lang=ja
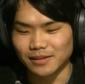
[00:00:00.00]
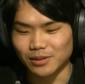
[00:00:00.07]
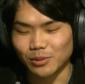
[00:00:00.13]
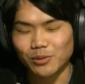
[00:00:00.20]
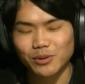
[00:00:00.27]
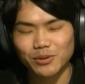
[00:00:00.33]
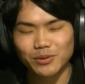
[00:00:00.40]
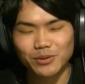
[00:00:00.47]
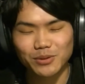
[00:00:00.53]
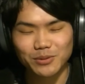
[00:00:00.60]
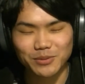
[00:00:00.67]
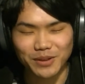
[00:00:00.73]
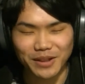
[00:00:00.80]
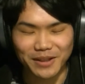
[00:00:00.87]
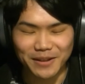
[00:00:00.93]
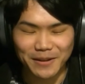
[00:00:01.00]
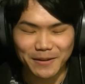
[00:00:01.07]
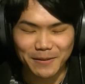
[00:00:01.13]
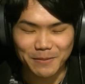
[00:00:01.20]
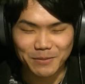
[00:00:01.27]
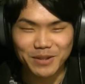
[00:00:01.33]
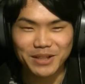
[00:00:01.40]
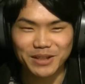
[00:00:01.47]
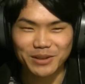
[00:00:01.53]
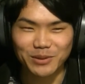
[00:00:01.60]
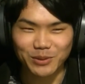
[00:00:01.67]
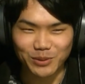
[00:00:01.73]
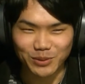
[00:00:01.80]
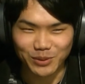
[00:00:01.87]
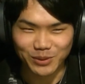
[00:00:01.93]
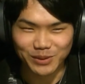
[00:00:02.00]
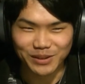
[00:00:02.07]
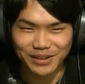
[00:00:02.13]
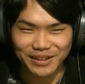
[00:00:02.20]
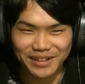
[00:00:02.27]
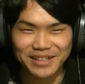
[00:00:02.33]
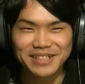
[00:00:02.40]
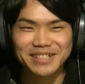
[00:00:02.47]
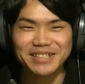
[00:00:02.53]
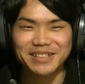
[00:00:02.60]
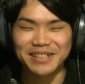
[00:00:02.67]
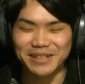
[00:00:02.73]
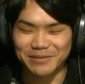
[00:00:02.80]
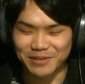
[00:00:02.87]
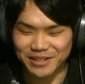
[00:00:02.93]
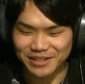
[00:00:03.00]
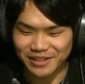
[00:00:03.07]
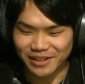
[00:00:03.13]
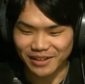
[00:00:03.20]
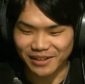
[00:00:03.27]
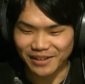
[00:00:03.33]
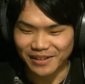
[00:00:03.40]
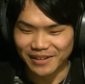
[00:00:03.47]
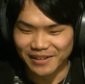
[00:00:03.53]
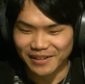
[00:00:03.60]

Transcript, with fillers: 東京ドームで見に行こうという話になりまして